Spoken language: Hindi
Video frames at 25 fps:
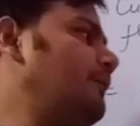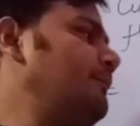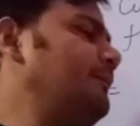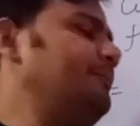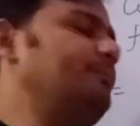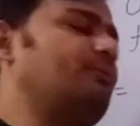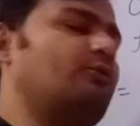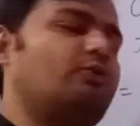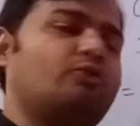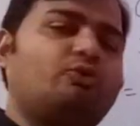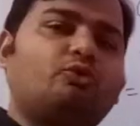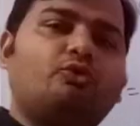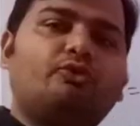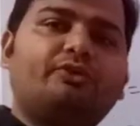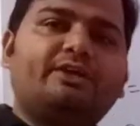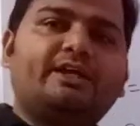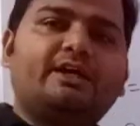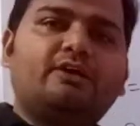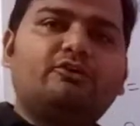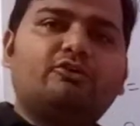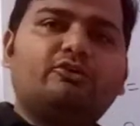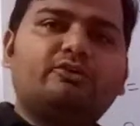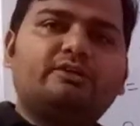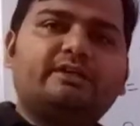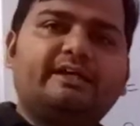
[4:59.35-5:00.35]
पे प्रोटोन
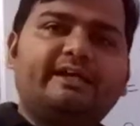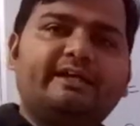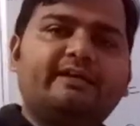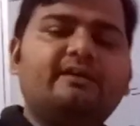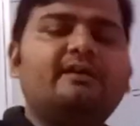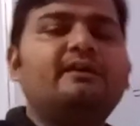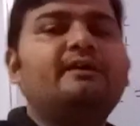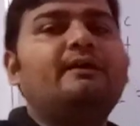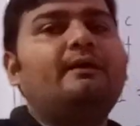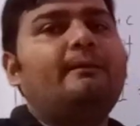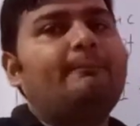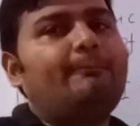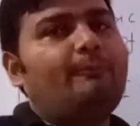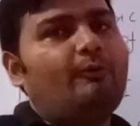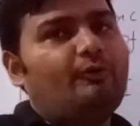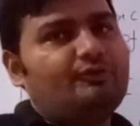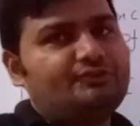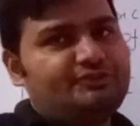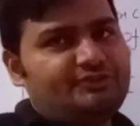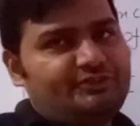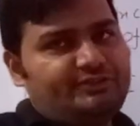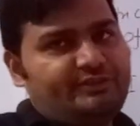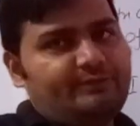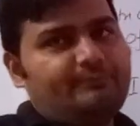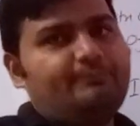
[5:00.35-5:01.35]
क्या हो जाता है एक
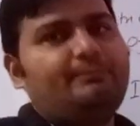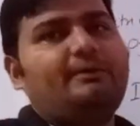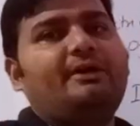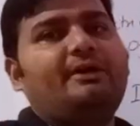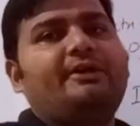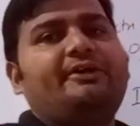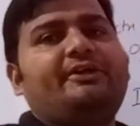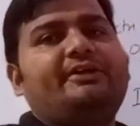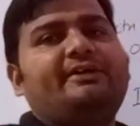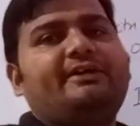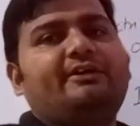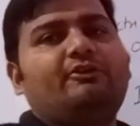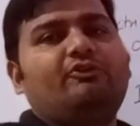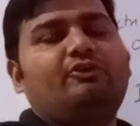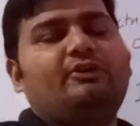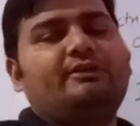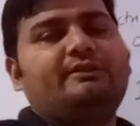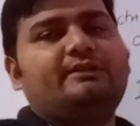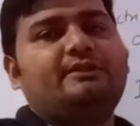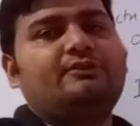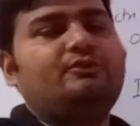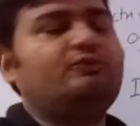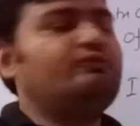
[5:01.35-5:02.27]
पॉजिटिव पार्टिकल हो जाता है तो